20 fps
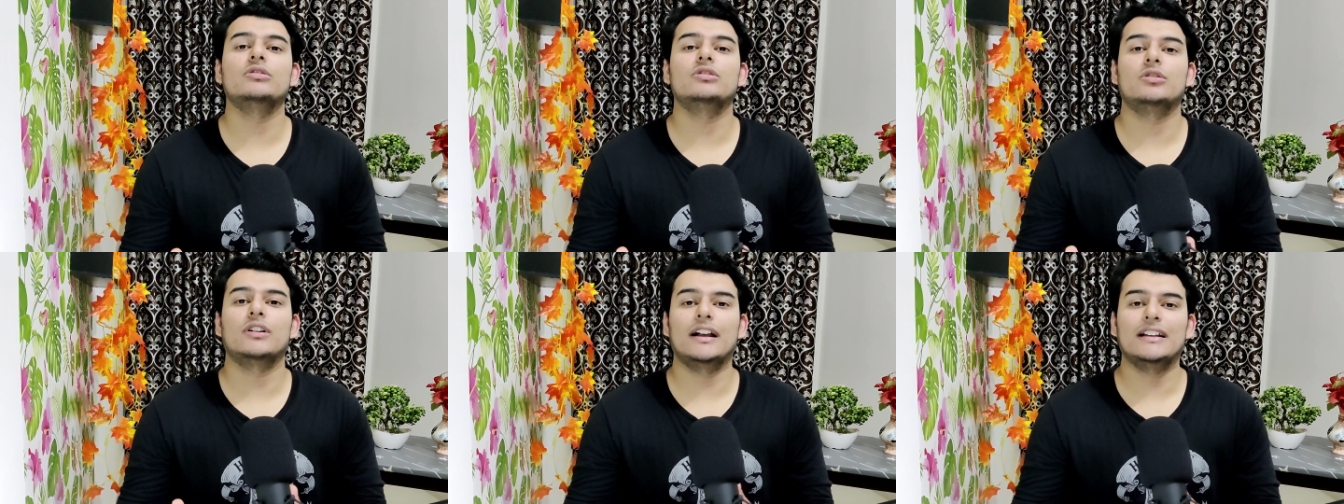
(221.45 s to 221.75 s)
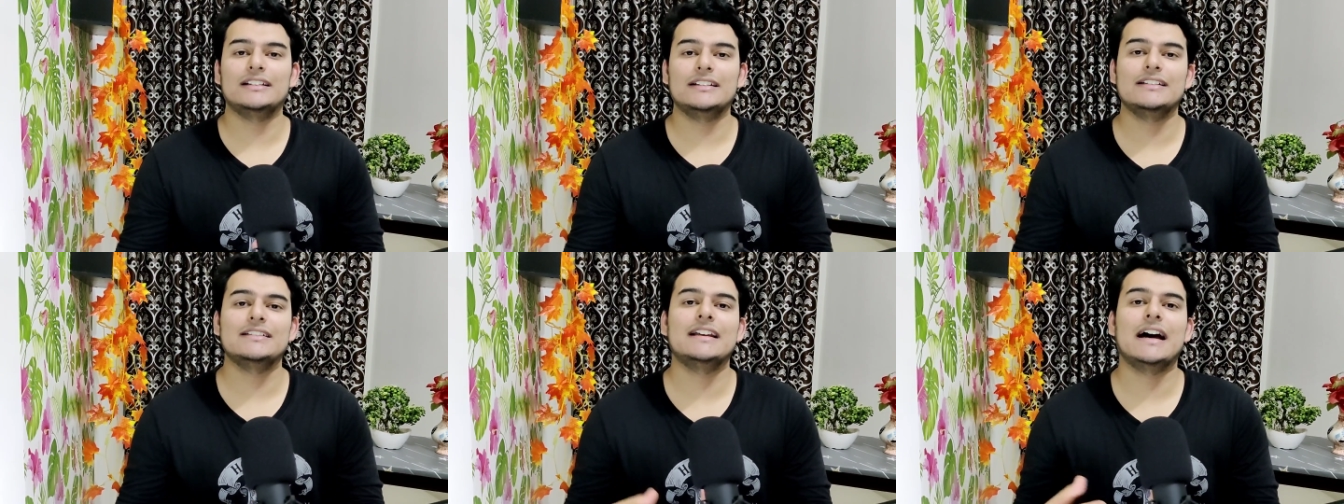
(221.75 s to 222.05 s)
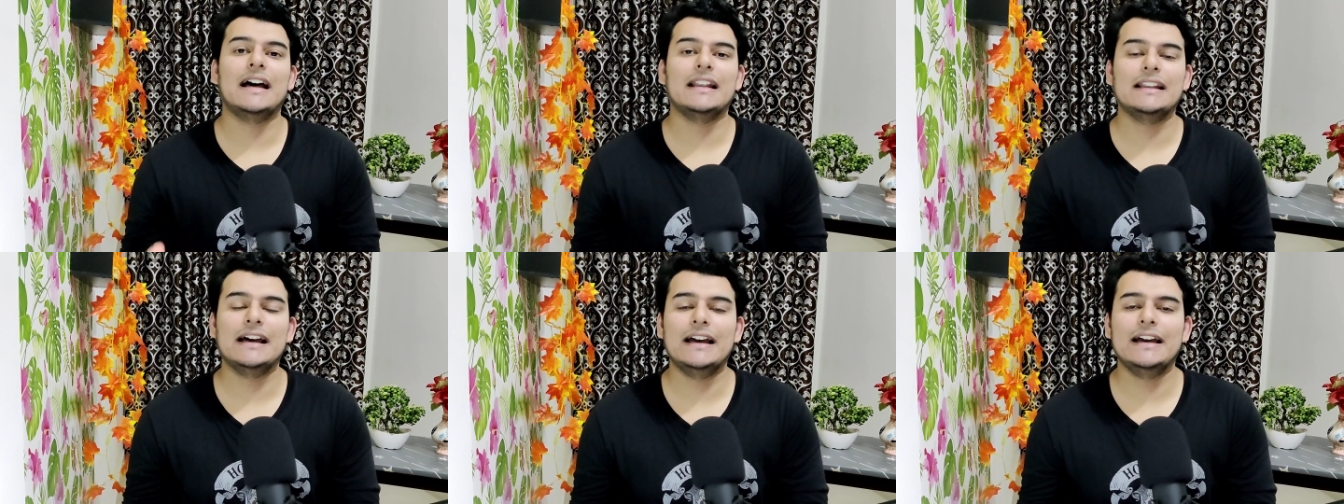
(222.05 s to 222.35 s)
थोड़ा सा
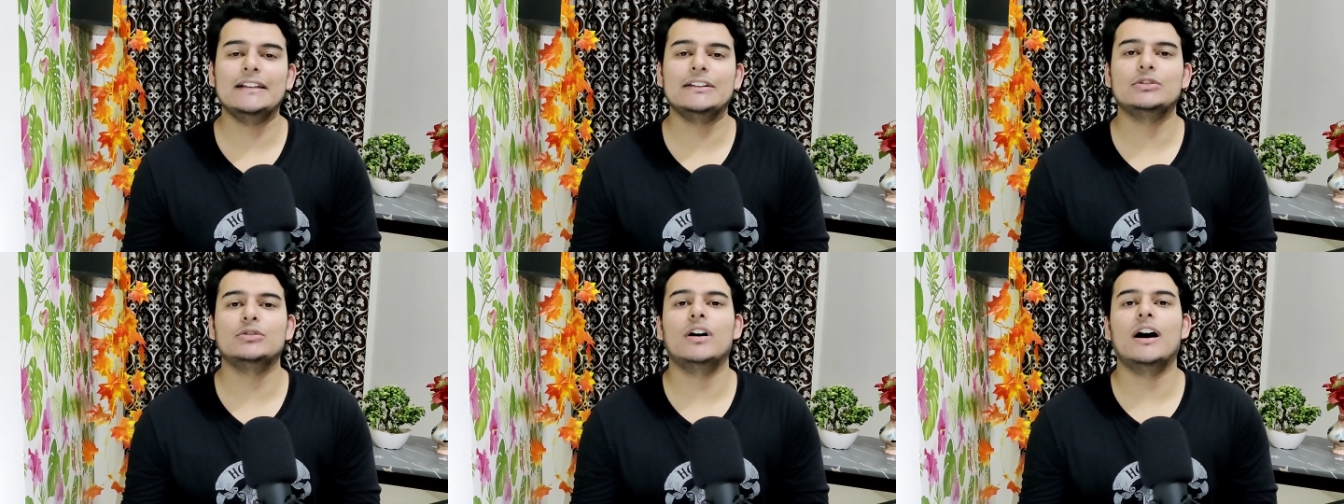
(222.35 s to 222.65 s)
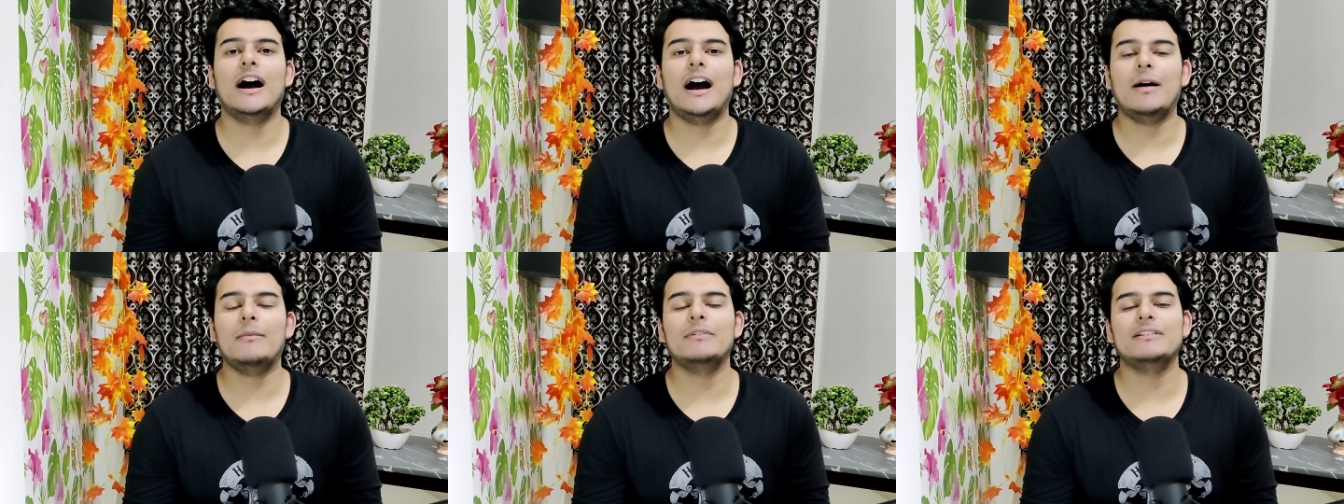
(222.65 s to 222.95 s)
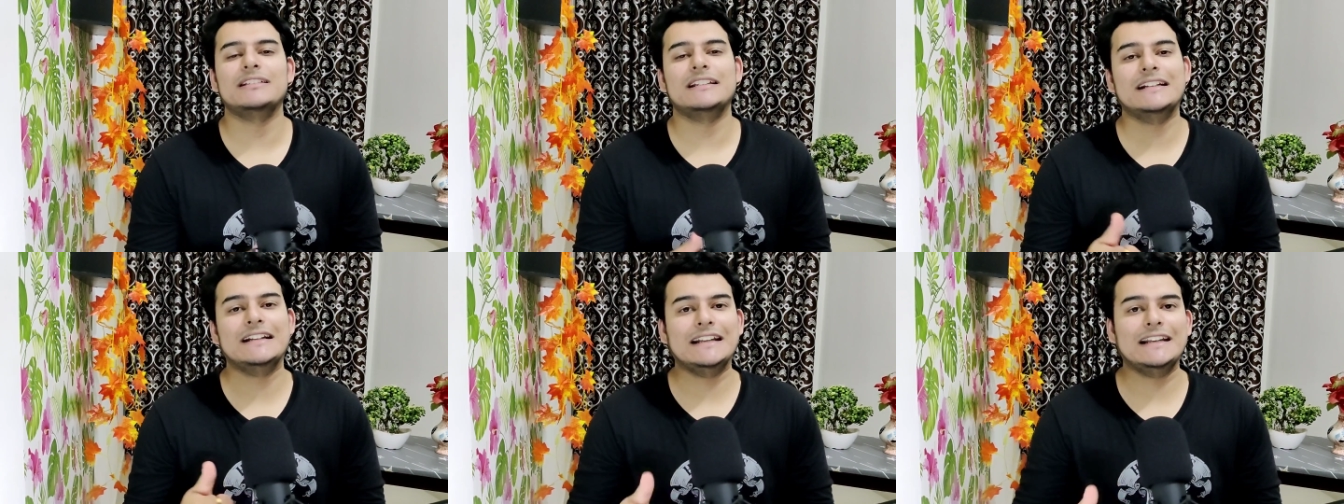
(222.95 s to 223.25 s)
ज़्यादा है तो आप
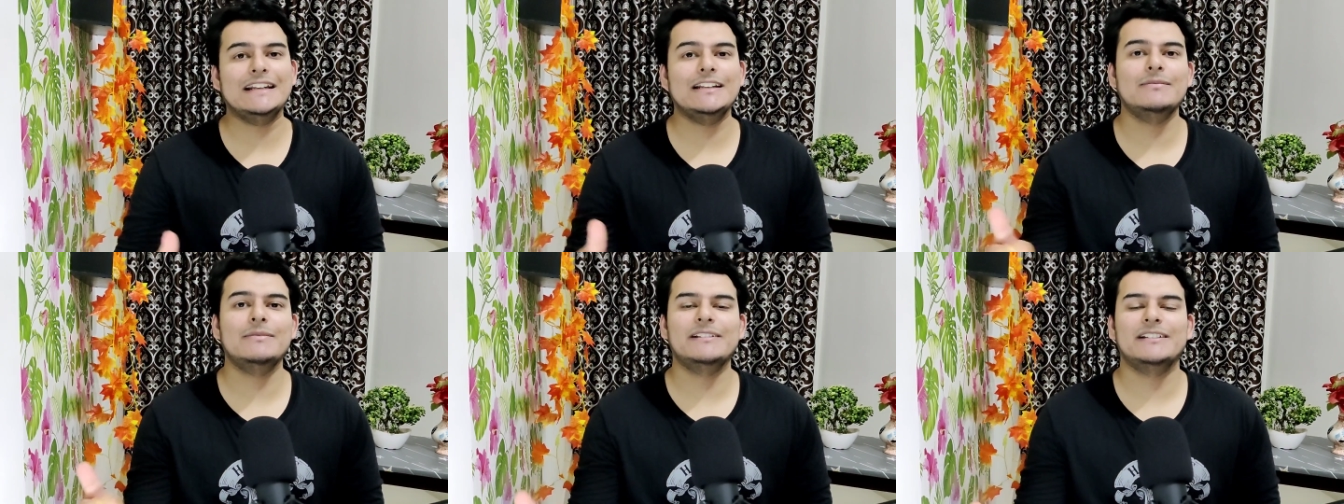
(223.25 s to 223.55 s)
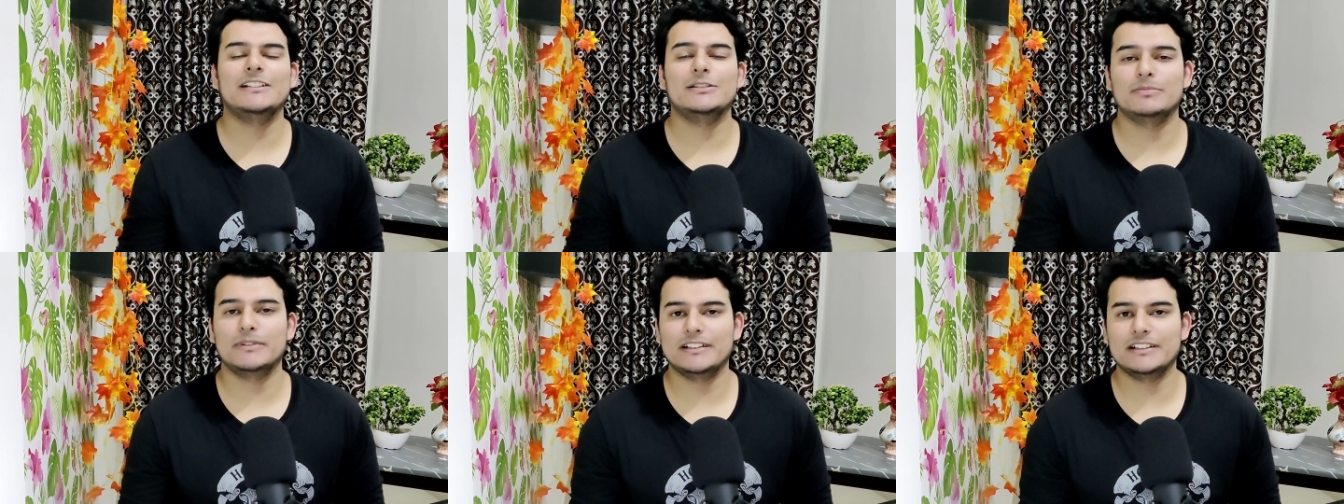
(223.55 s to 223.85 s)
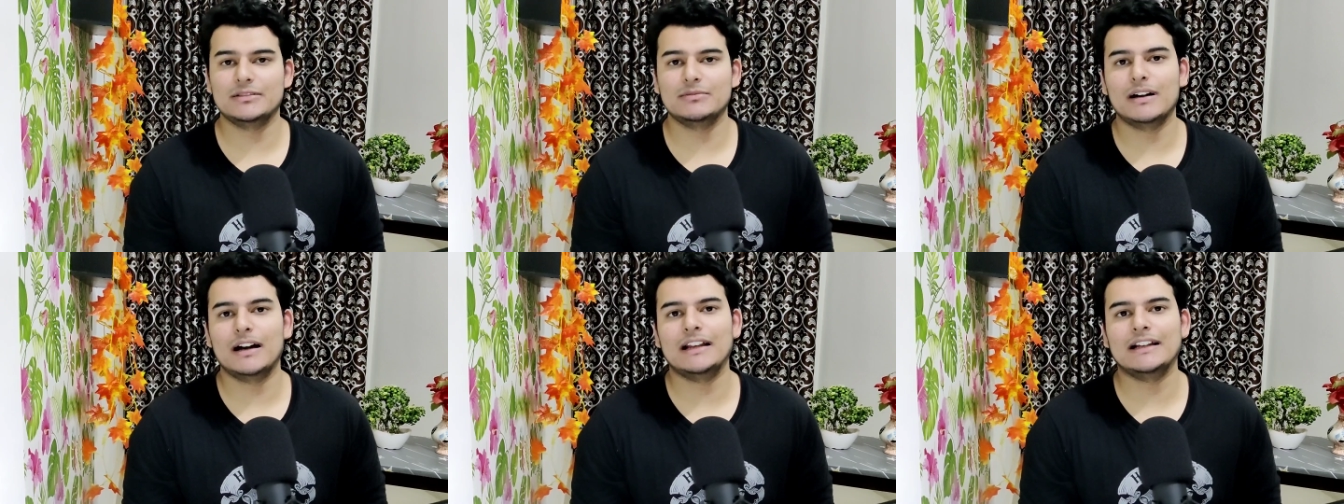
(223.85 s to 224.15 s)
इसे डेली बेसिस पर
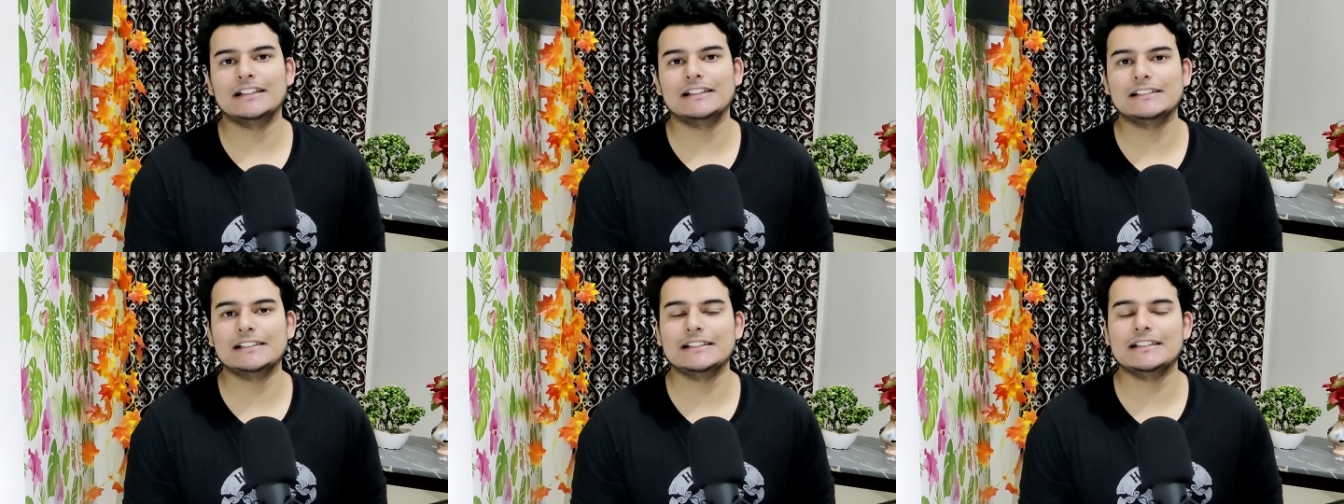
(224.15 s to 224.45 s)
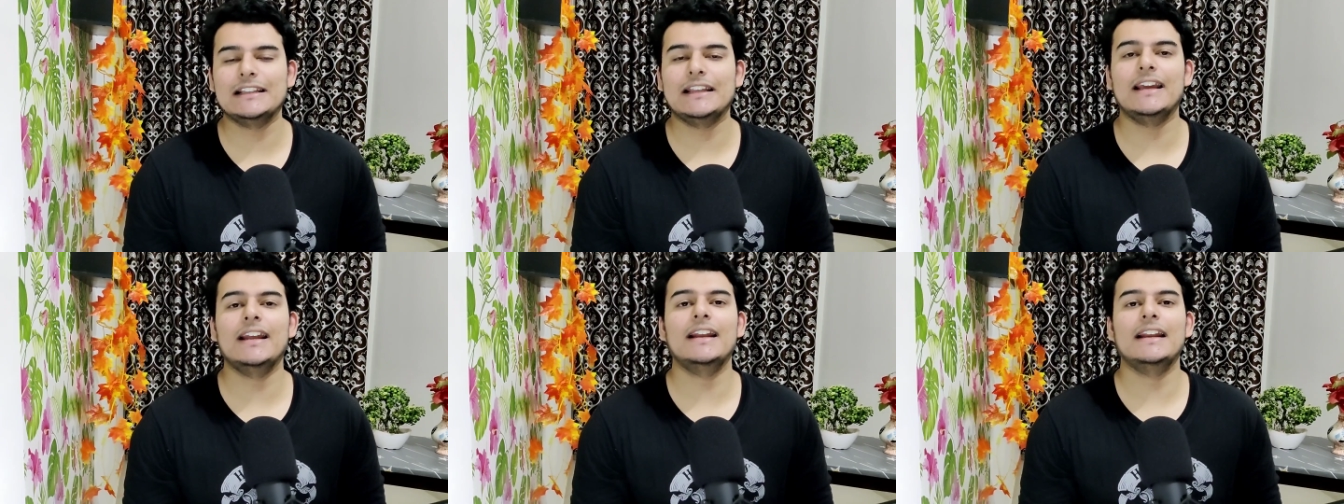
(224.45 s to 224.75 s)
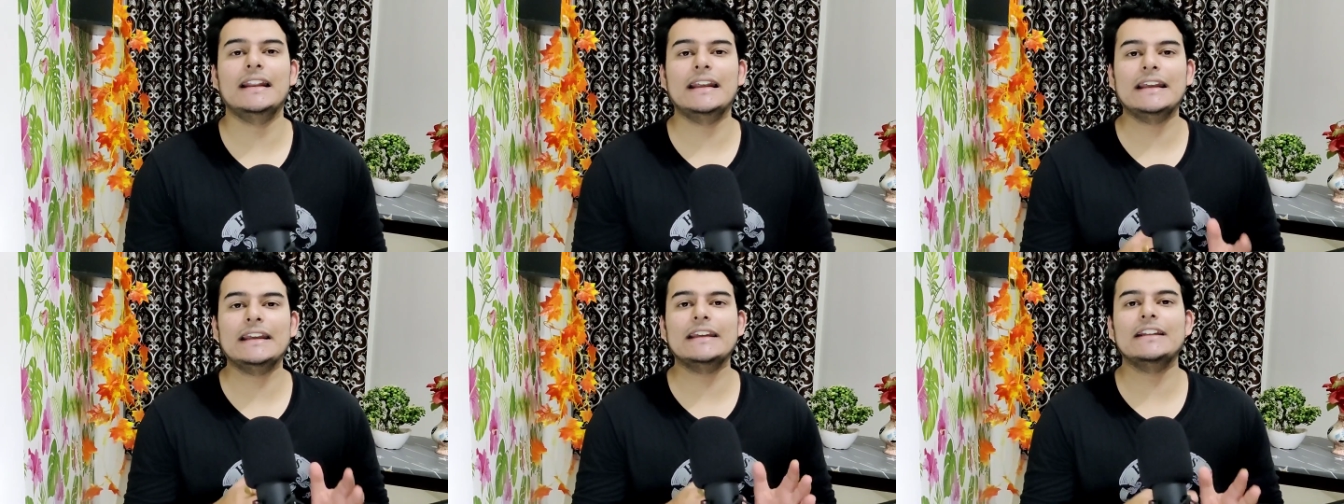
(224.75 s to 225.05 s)
इस्तेमाल कर सकते हैं
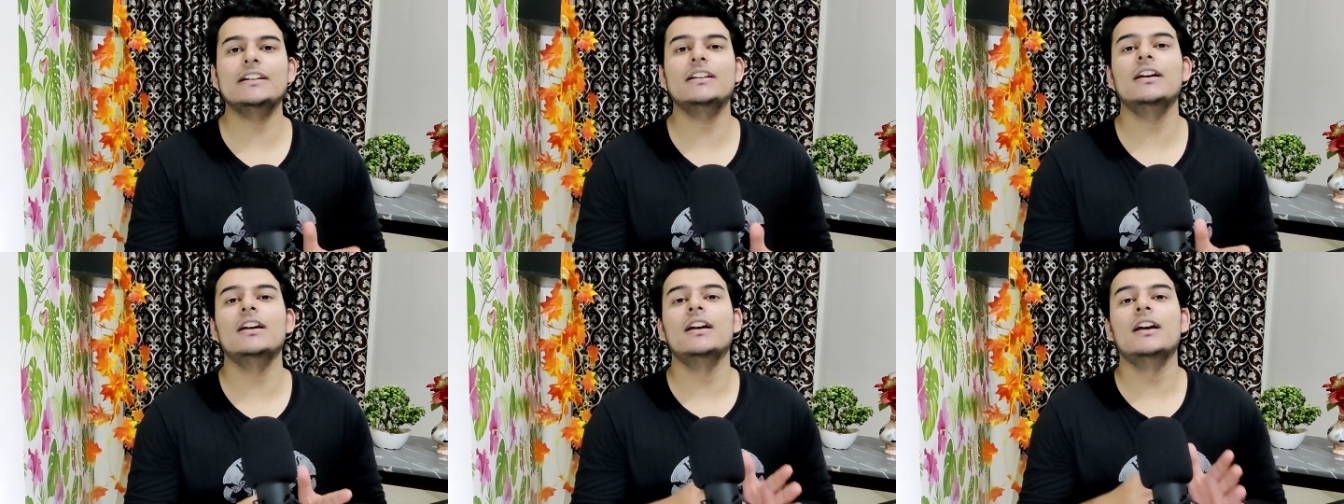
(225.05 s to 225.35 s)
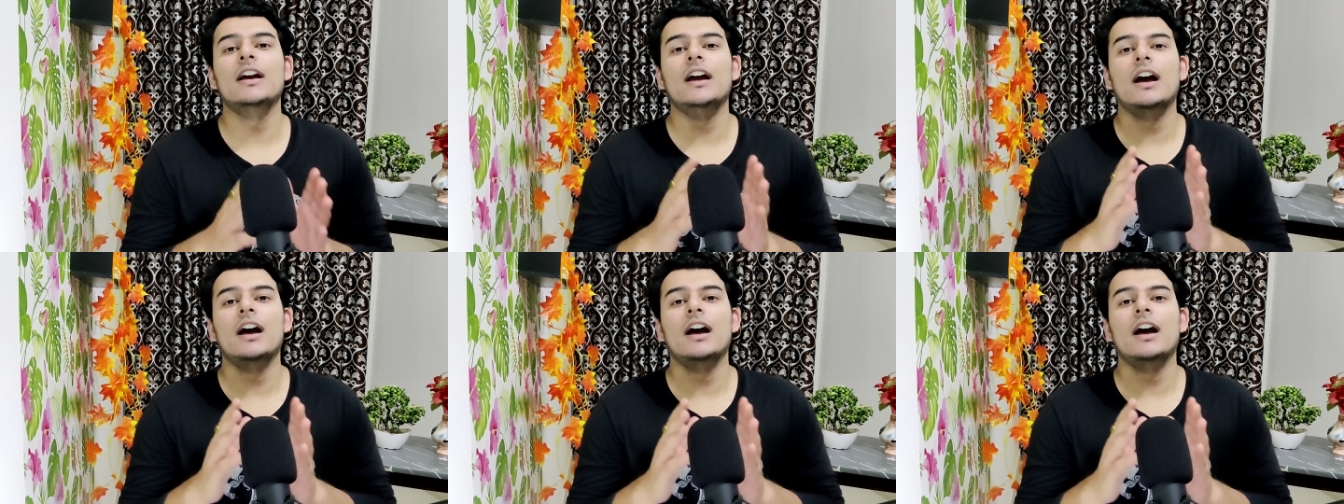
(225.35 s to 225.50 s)
लेकिन